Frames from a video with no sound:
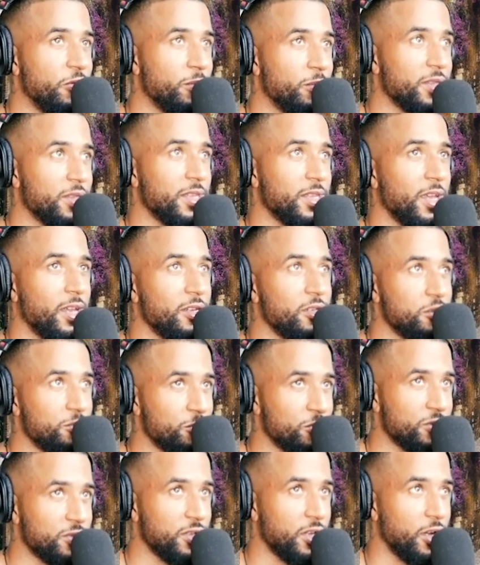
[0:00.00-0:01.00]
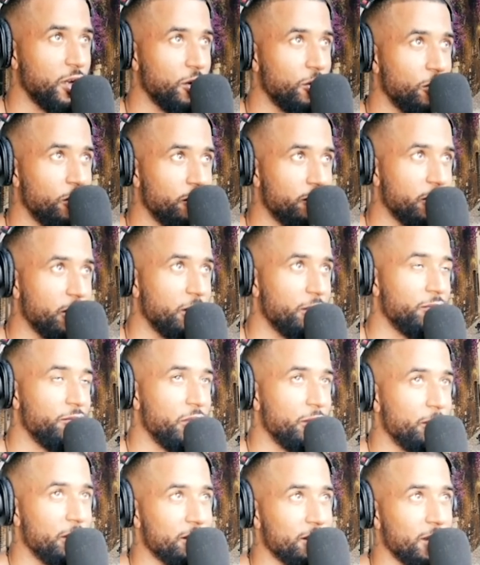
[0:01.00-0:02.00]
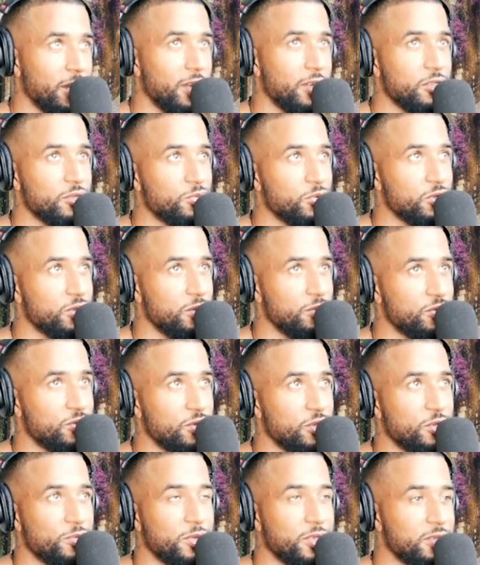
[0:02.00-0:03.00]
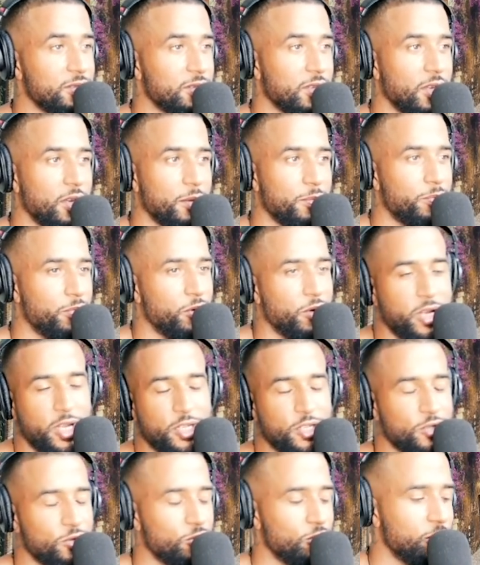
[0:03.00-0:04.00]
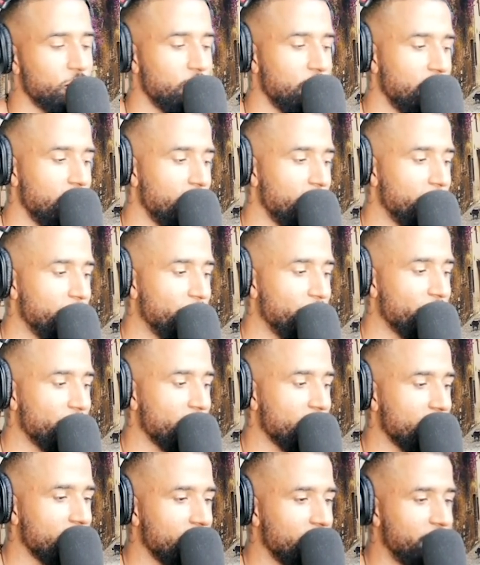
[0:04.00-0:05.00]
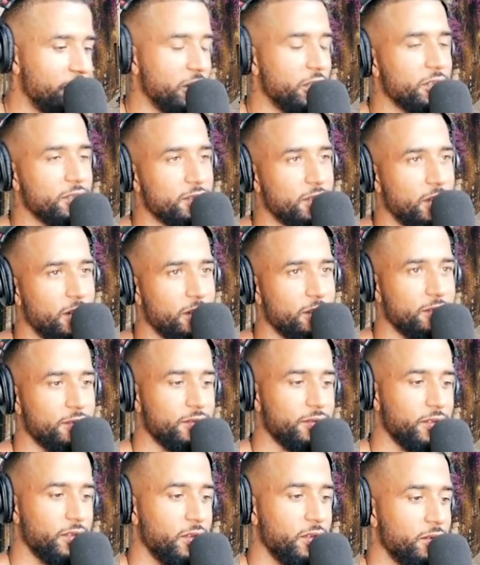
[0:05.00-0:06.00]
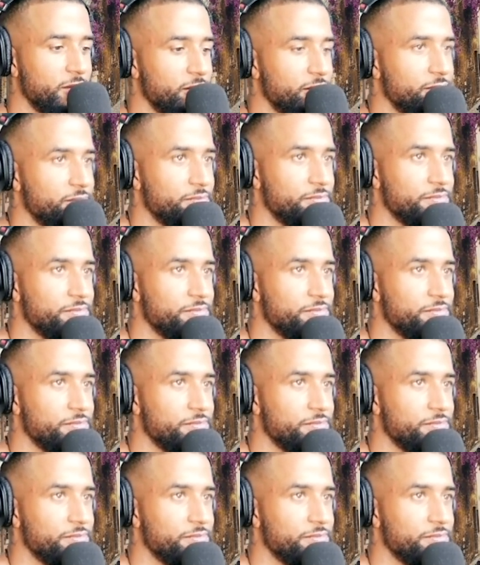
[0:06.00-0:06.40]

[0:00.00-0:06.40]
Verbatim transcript: wie viel Materialismus sie angehäuft haben. Weil Materialismus nimmst du nicht mit ins Grab, Bro, kann ich nur wieder sagen. Ja?